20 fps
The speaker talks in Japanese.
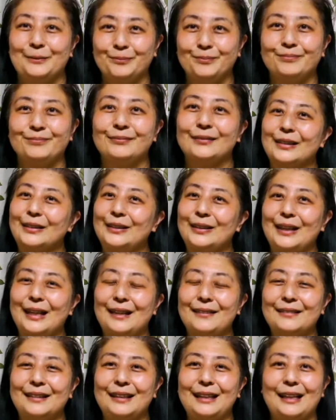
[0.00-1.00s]
うん、この
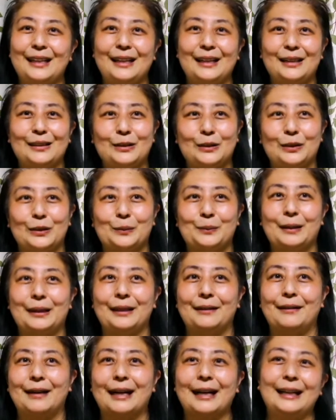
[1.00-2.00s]
辺はねちょっとま
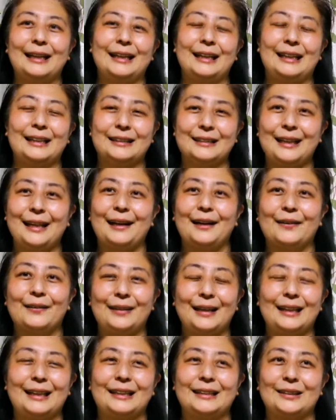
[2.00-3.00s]
だ分かんないですねこ
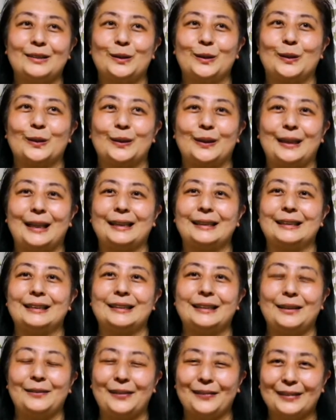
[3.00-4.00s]
の間ちょっとおとなし
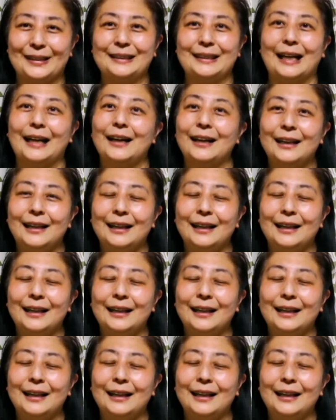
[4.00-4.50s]
してみました、